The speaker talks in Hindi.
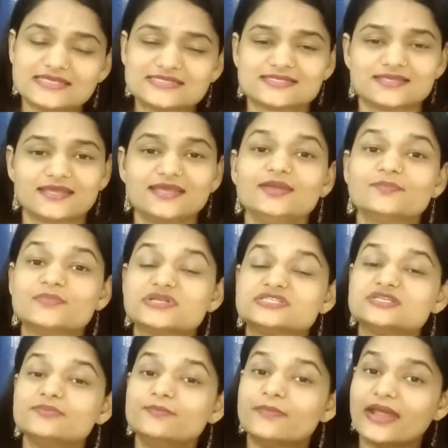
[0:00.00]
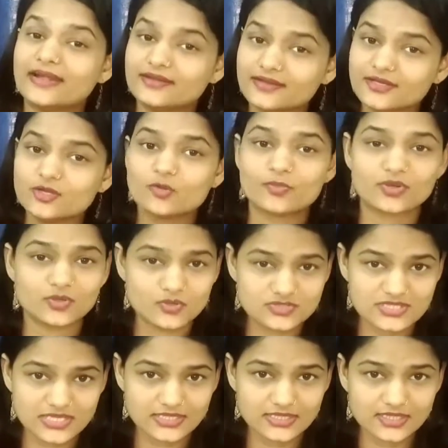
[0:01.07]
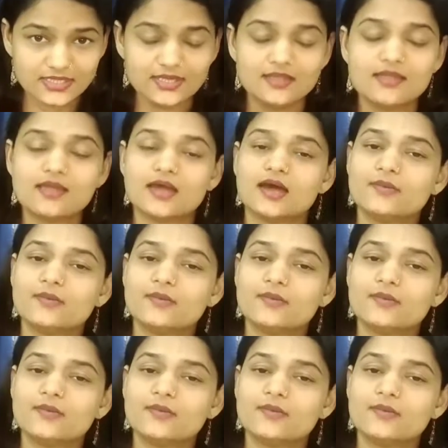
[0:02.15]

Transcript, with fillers: इससे बच्चे मेंटली ओपन हो जाते हैं